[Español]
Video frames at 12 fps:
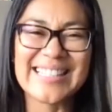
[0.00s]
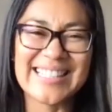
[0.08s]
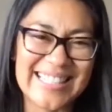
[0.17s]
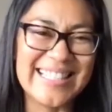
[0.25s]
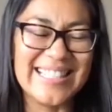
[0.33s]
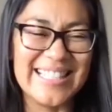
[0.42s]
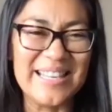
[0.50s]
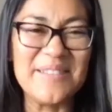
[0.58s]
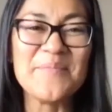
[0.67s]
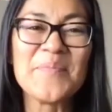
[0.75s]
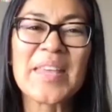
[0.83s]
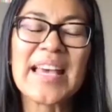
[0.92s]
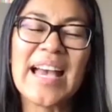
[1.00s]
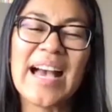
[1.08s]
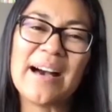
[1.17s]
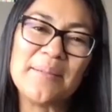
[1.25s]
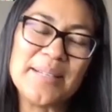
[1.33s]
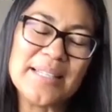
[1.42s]
sí, sí.
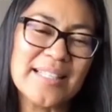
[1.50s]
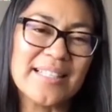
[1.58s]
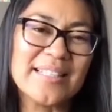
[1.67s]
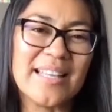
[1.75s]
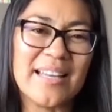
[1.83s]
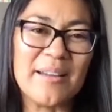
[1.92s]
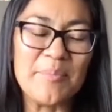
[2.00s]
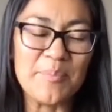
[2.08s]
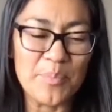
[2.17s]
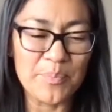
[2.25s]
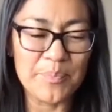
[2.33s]
A veces eh,